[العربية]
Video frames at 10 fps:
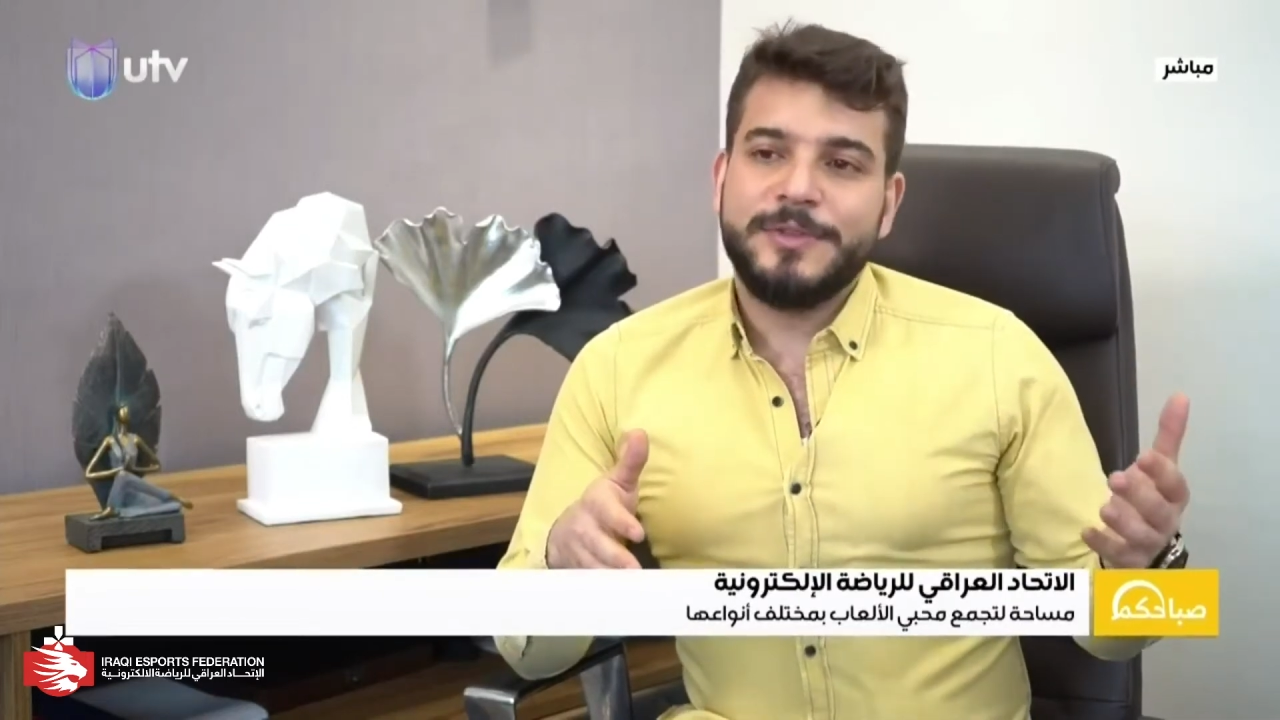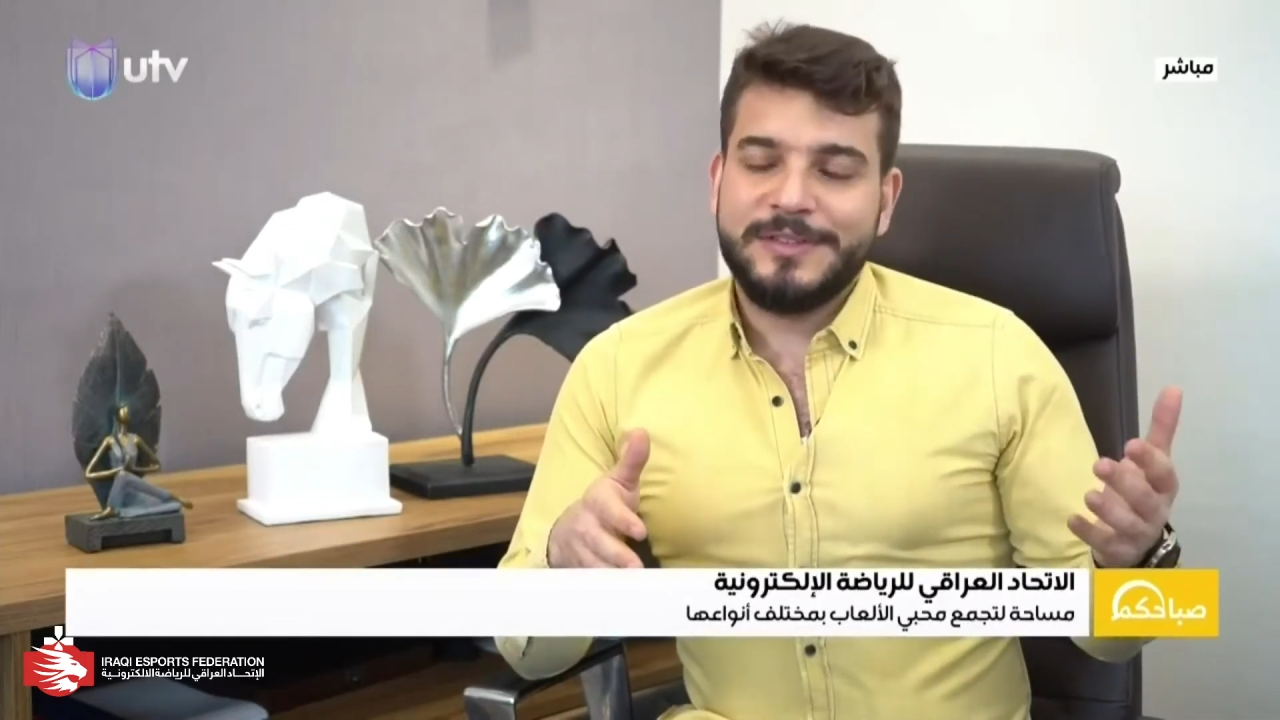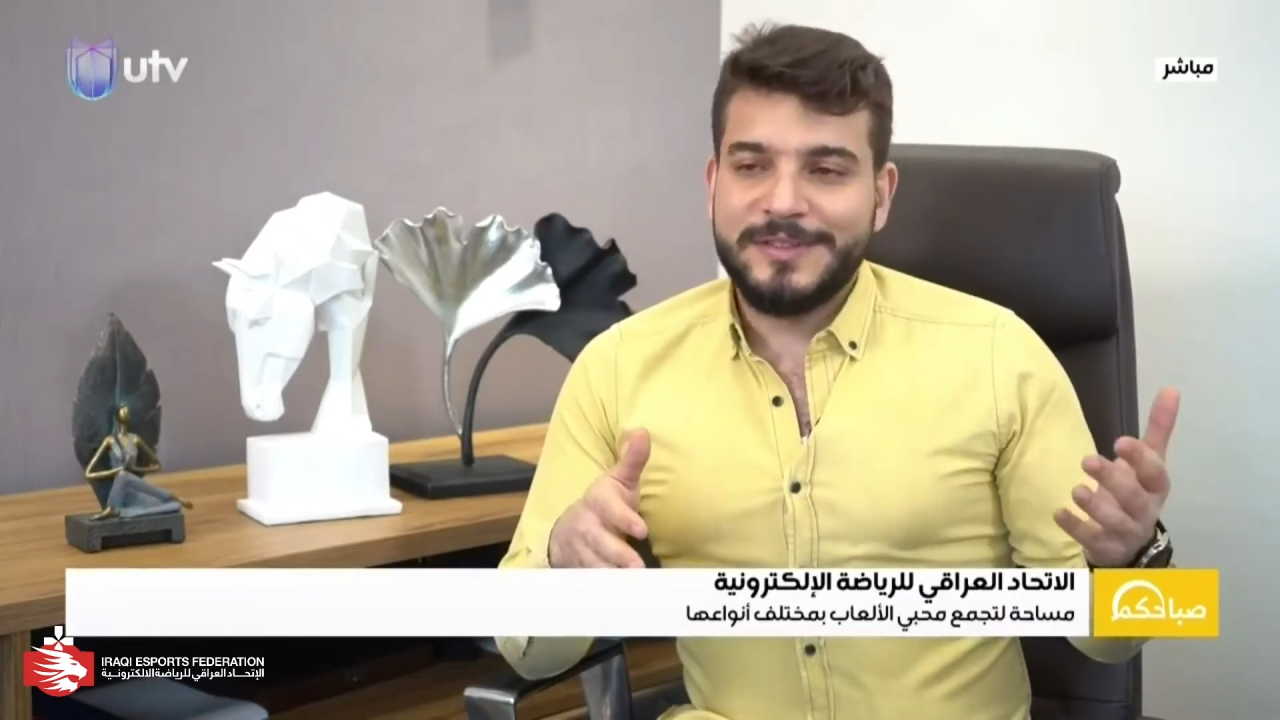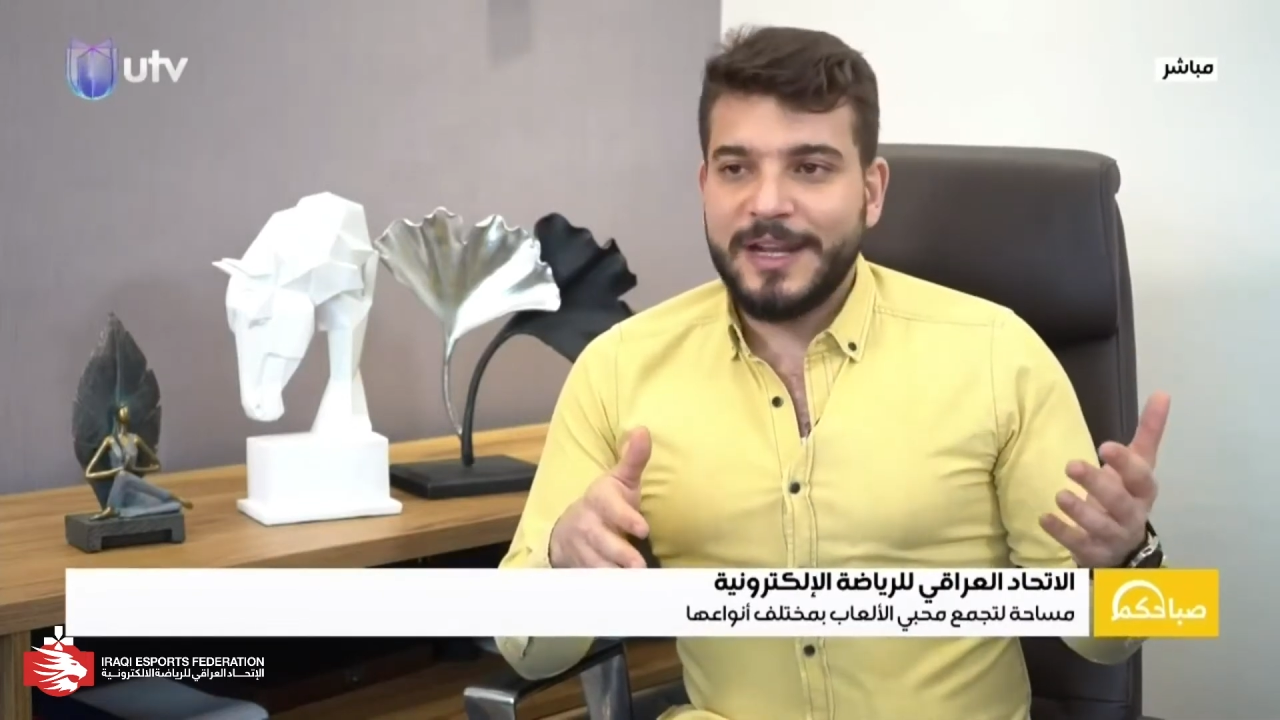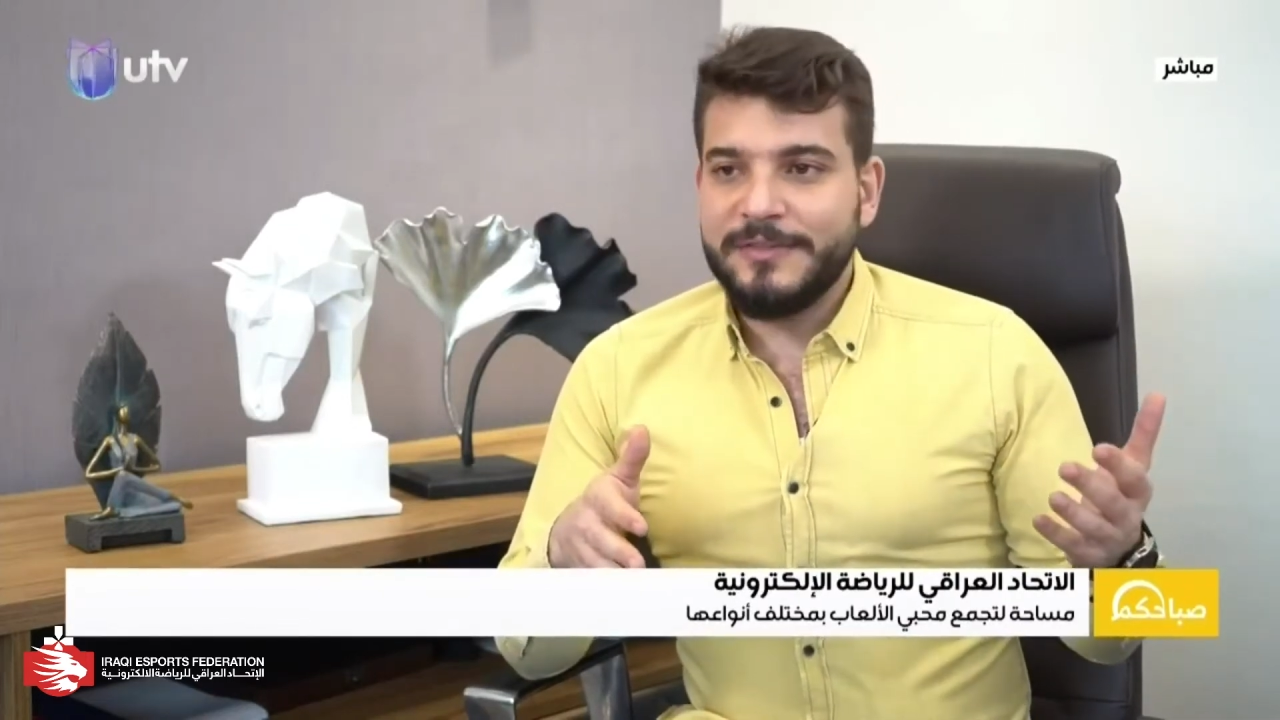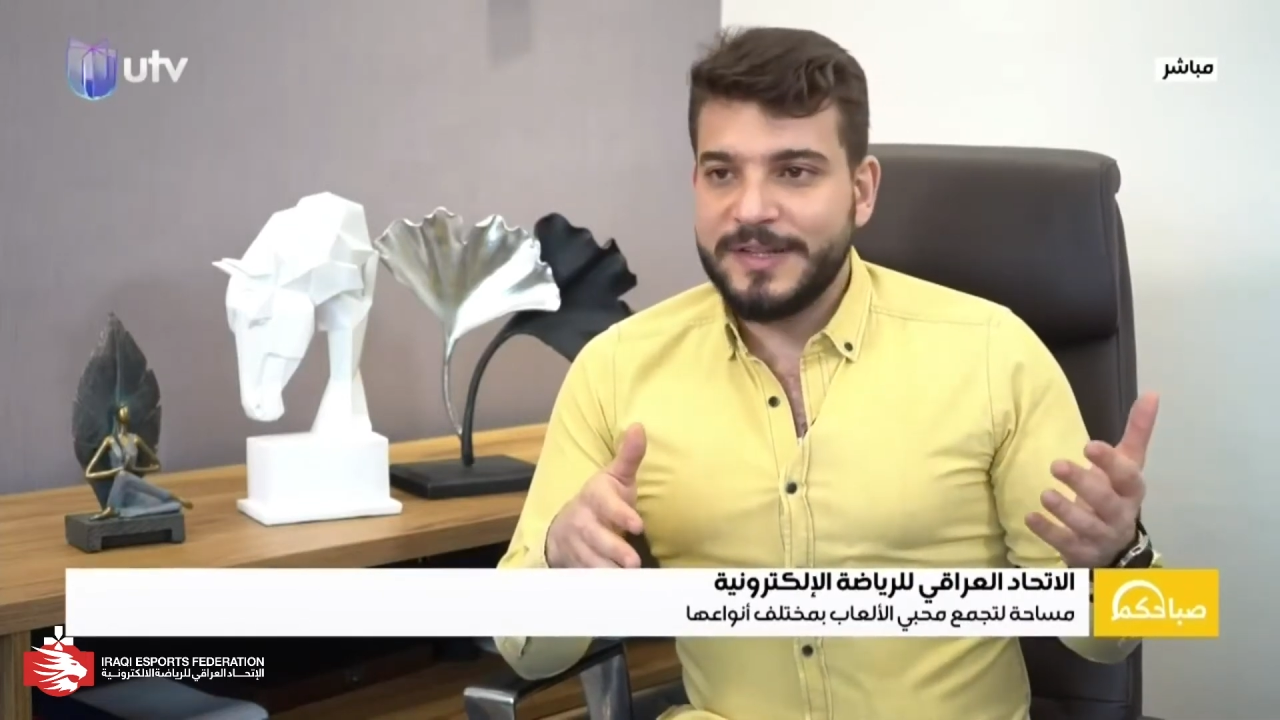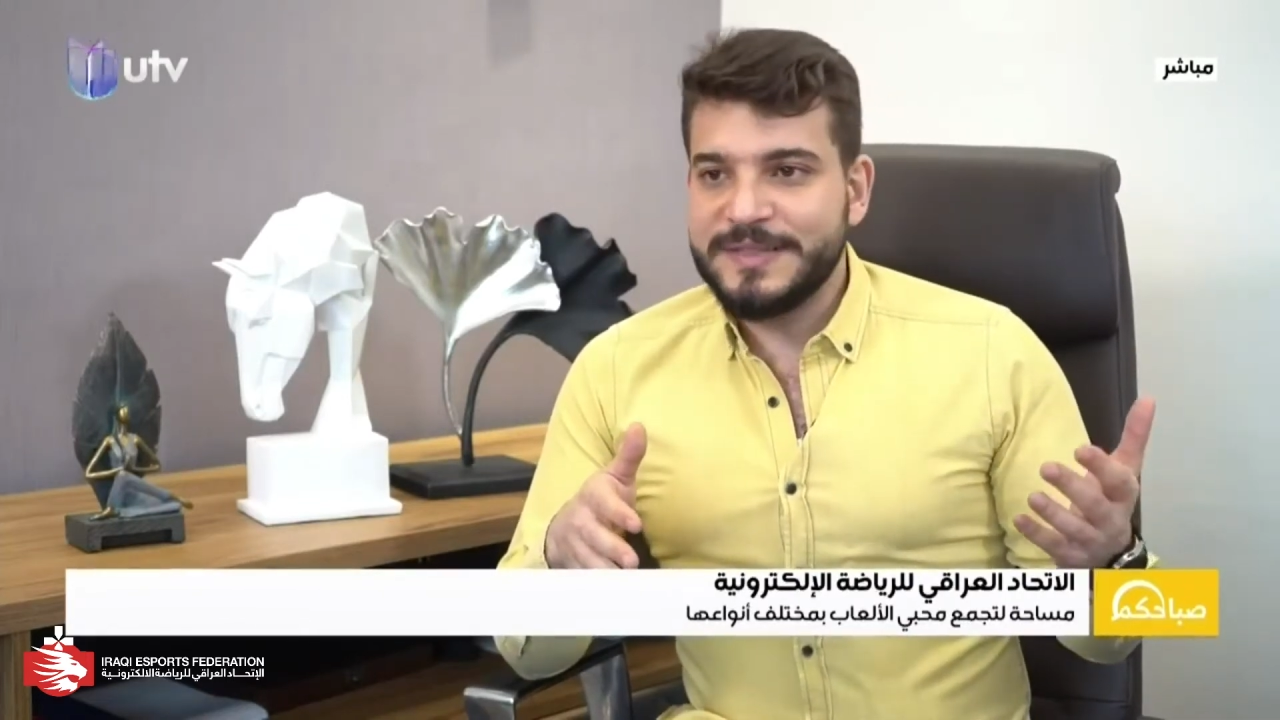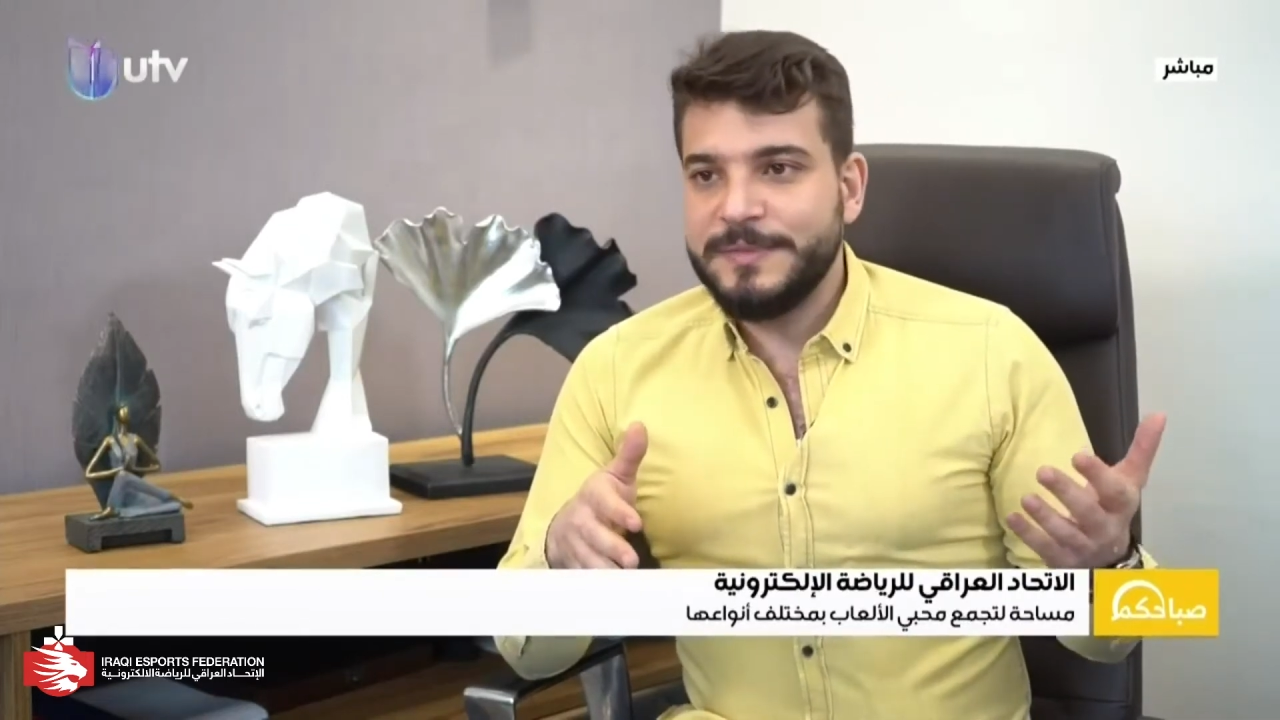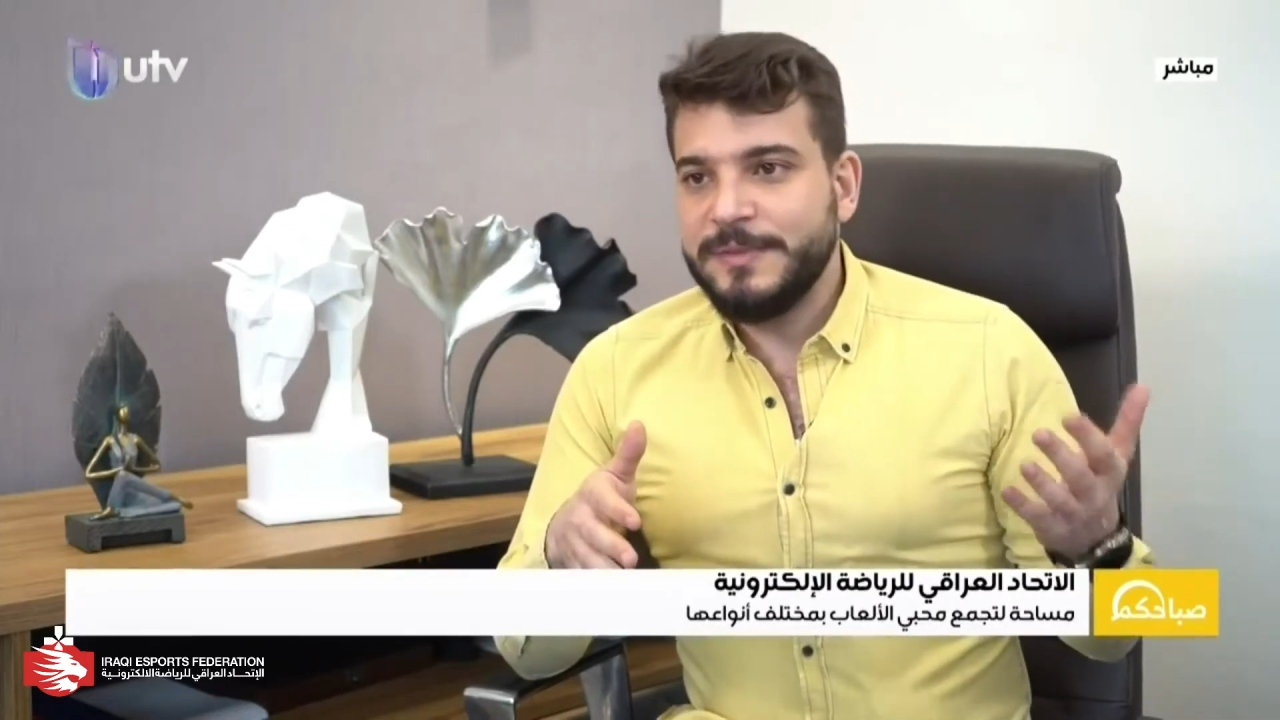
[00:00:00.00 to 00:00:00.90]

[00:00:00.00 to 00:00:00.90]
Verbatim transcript: اعتراف رسمي